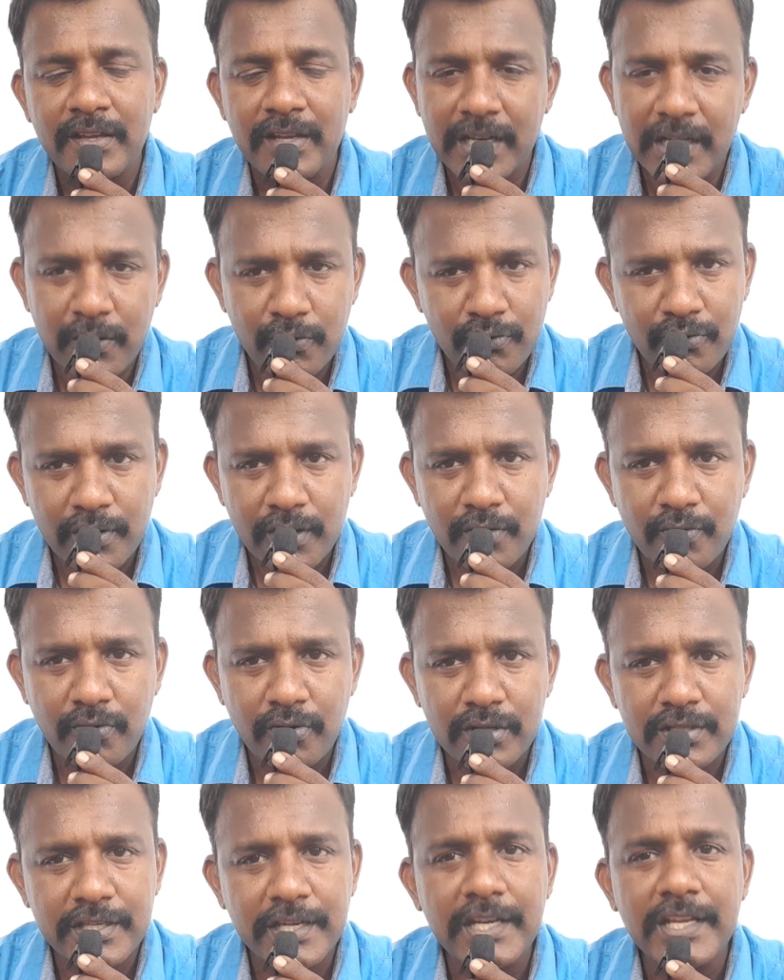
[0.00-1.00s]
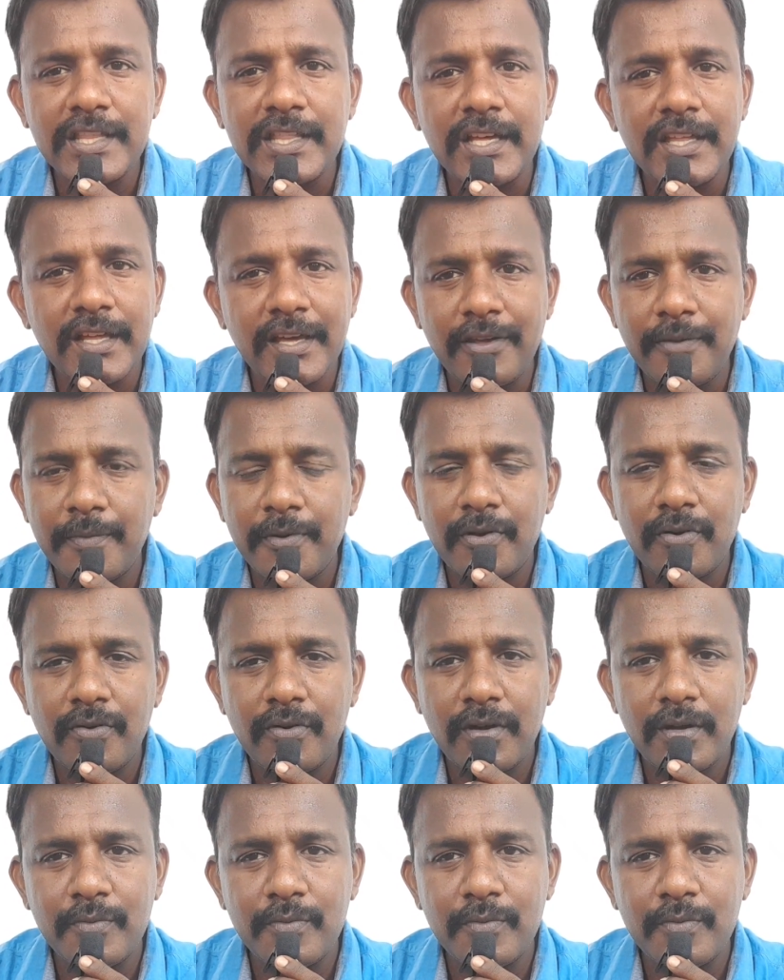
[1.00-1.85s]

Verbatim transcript: இல்லை உன்னுடைய ஒரு சைடு இதாக ஆகி போயிடும்